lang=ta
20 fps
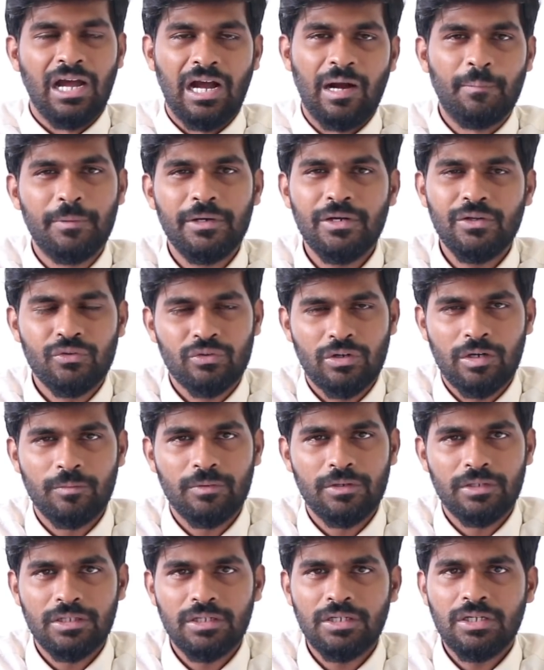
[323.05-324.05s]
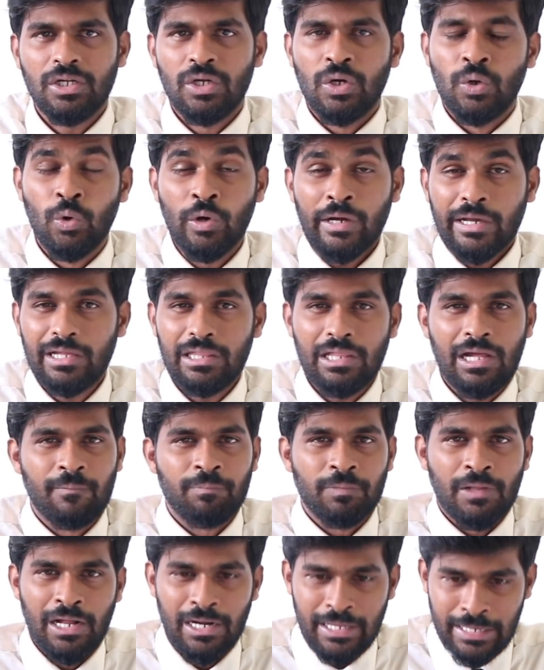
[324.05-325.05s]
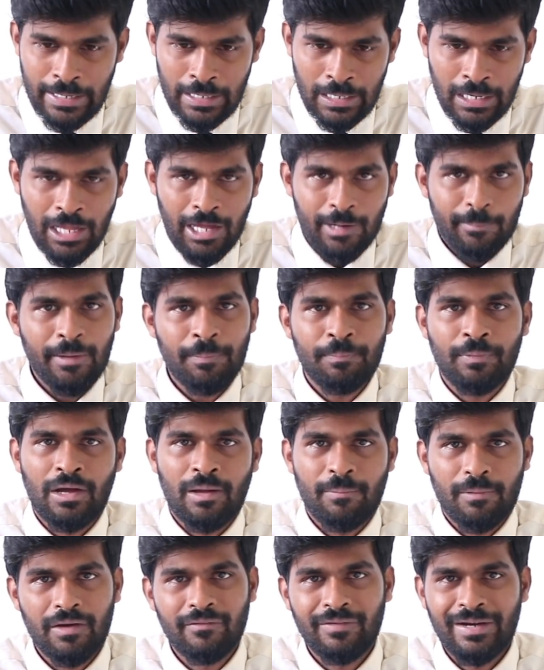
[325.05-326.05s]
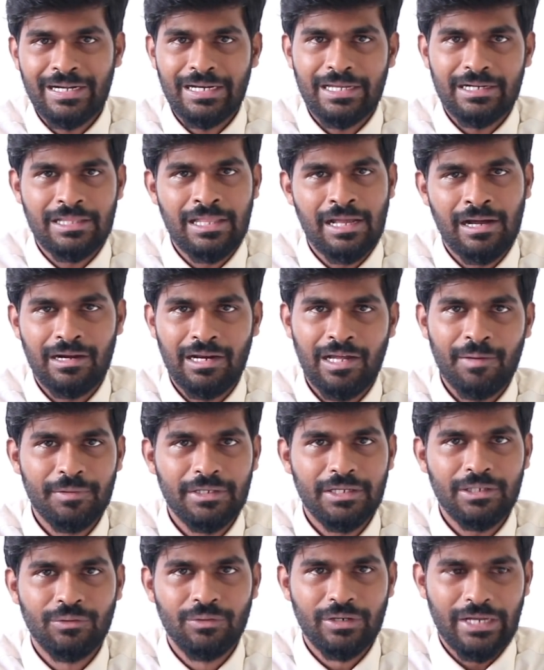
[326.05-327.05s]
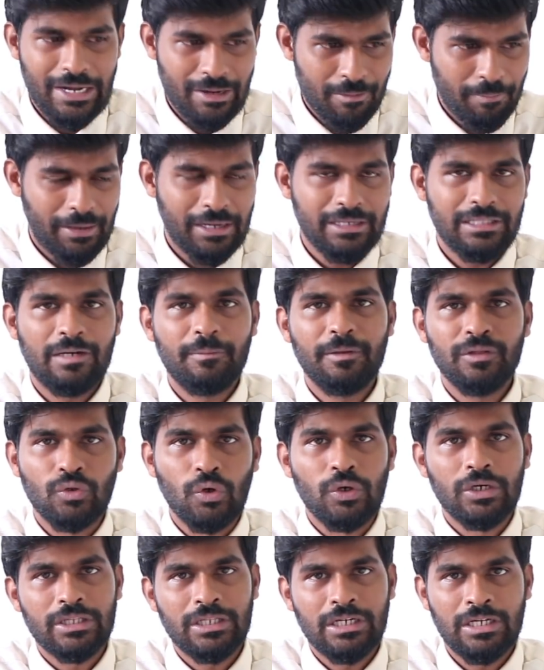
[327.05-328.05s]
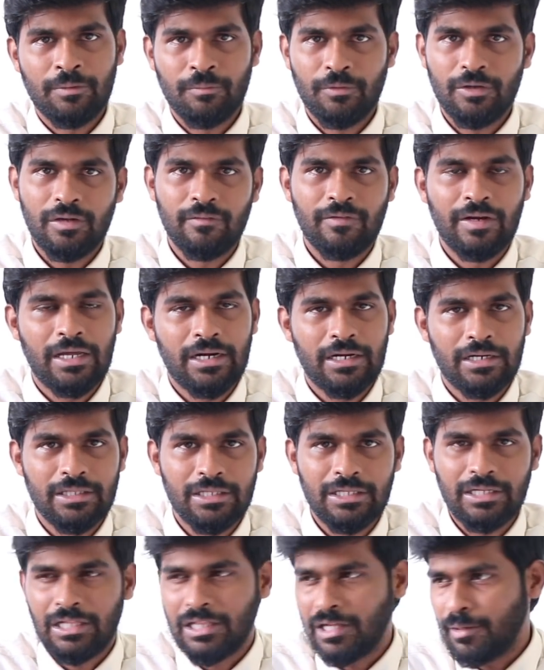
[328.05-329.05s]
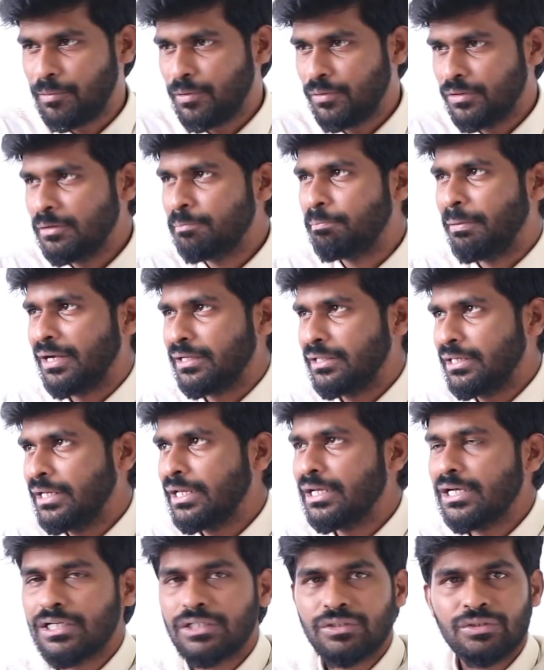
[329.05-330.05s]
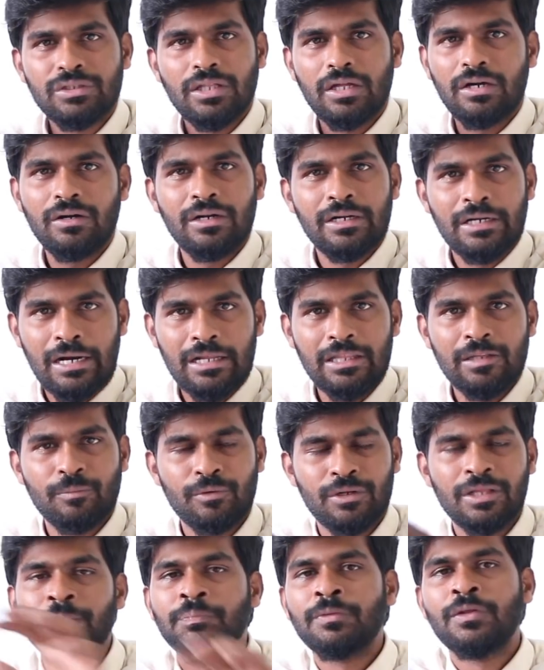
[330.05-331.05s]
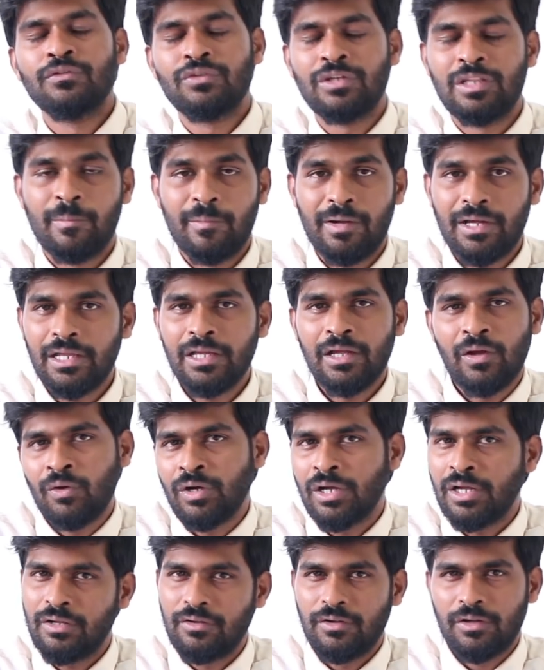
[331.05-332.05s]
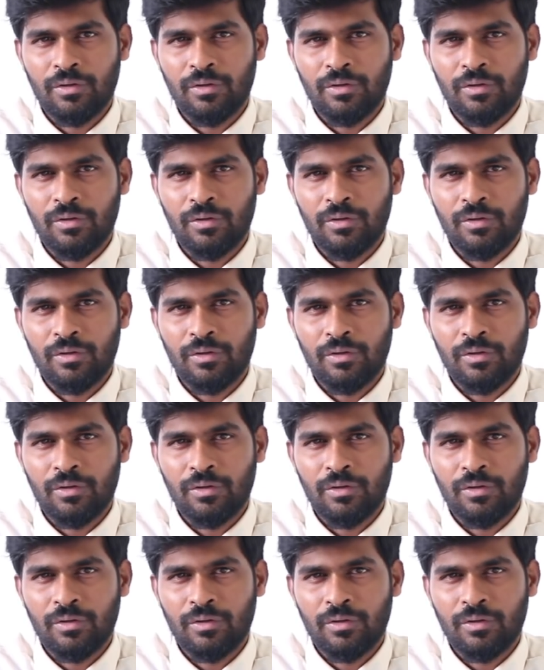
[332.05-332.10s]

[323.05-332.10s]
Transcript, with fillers: அப்படின்னு சொல்லும் பொழுது ஓகே தான் ஆனால் எல்லாருமே ப்ராப்பராக வீட்டில் இருந்தாங்களா அப்படிங்கிறது ஒரு கேள்வி பக்கத்தில் போய் தோட்டத்துக்கு போய் விளாட்றது அதுக்கப்புறம் வந்து பக்கத்தில் எங்கேயாச்சும் தெருவில் நடந்து போகிறது ஸோ இந்த மாதிரி அவங்க